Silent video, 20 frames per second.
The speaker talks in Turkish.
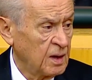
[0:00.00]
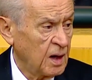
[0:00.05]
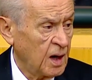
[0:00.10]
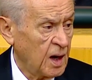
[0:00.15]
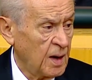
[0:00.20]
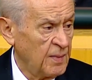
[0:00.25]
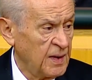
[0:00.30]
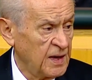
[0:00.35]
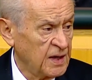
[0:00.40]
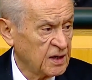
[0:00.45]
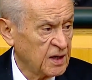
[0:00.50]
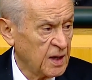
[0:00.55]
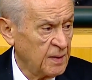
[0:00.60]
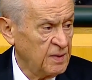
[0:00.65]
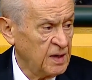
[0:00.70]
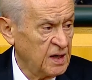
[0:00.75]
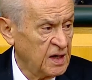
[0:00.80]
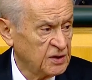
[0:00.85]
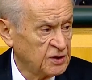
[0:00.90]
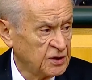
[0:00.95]
Amerika
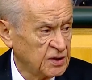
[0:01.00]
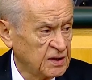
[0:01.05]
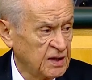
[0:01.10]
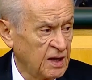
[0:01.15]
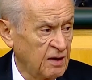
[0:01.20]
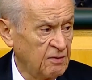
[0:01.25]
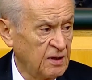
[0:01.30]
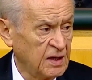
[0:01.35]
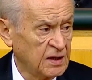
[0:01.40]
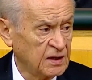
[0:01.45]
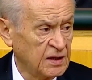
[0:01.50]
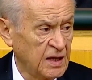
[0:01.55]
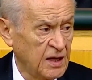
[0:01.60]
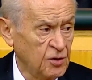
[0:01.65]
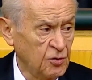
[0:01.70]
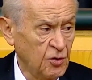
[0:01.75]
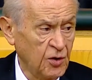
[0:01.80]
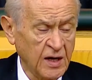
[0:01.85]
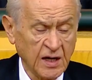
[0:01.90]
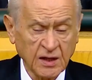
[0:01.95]
Birleşik Devletleri
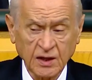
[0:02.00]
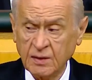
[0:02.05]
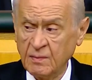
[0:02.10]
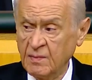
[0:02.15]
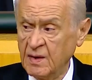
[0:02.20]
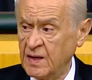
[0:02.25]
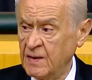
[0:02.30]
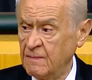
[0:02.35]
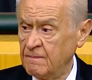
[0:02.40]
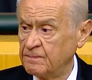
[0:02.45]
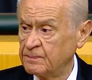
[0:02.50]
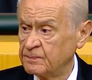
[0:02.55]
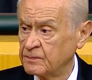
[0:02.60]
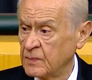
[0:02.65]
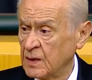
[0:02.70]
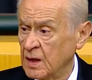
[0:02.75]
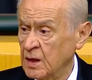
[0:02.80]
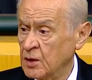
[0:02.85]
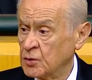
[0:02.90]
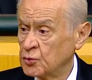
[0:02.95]
yönetimi
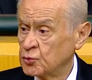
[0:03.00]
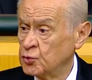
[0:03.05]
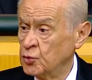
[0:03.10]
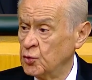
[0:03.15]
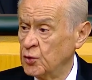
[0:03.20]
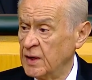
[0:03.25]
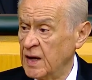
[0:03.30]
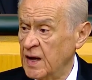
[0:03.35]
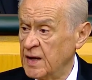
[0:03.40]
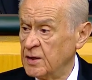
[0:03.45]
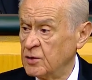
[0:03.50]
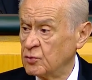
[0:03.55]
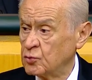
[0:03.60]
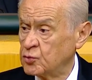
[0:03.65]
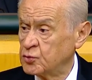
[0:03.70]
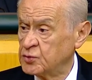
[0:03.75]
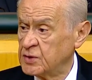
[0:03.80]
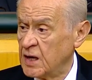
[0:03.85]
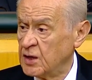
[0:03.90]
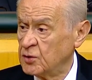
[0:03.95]
Suriye'nin
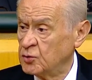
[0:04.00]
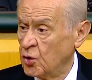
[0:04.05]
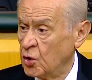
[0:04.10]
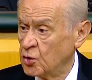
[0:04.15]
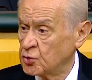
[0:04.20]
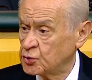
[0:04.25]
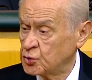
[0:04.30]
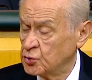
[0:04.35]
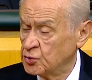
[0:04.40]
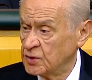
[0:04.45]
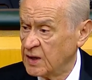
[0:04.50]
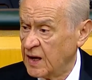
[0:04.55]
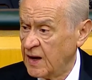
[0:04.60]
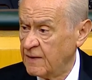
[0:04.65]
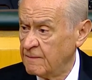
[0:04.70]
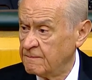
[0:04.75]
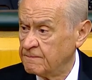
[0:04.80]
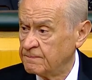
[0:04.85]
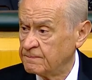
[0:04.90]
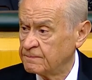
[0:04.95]

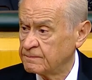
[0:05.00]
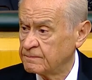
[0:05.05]
kuzeydoğusunda